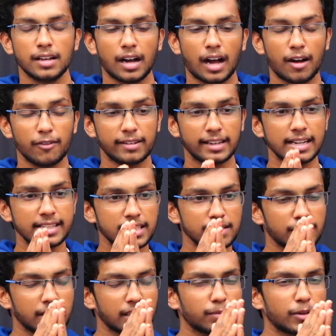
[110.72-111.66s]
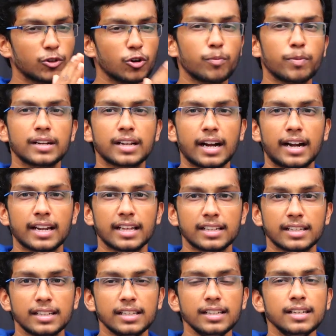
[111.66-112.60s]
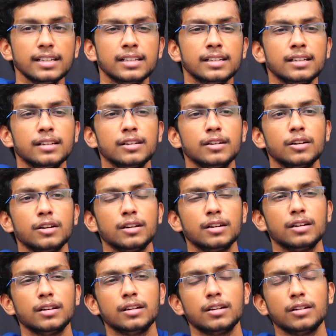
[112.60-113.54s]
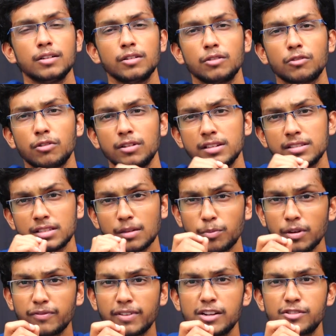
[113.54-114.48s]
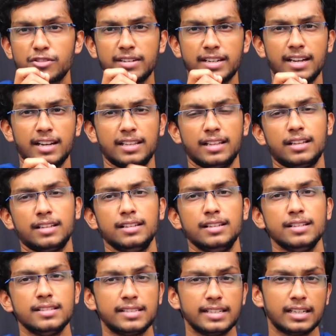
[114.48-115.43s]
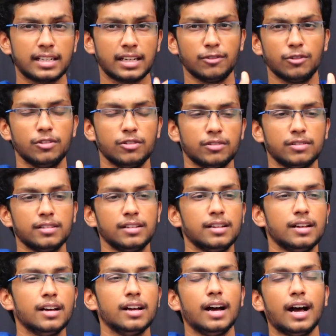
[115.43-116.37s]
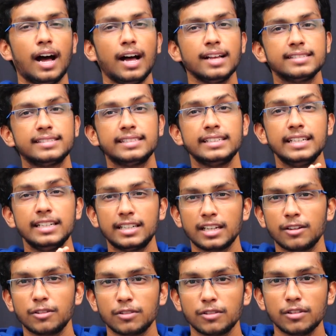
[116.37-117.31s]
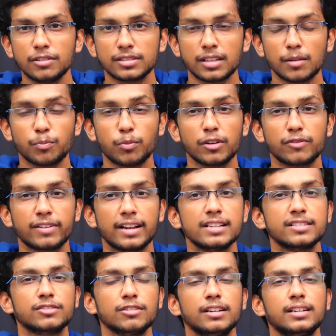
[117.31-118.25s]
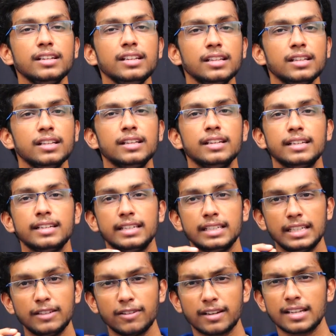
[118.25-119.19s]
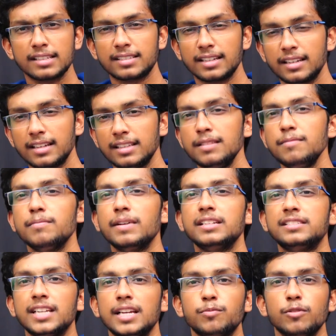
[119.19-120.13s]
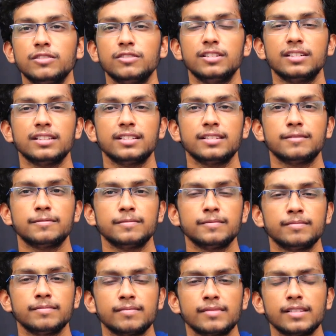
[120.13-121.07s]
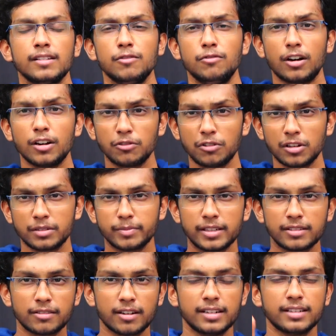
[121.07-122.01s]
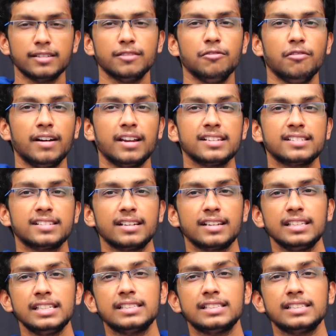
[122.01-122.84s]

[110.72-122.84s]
ఆ విఎల్సి మీడియా పేరు ఓపెన్ కావడానికి కొన్ని సపోర్ట్ ఫైల్స్ ఉంటాయి కదా సి డ్రైవ్లో ఆ సి డ్రైవ్లో సపోర్ట్ ఫైల్స్ తోటి ఈ వైరస్ అనేది మెర్జ్ అయిపోయి ఉంటుంది ఒకటి గుర్తుపెట్టుకోండి వైరస్ అనేది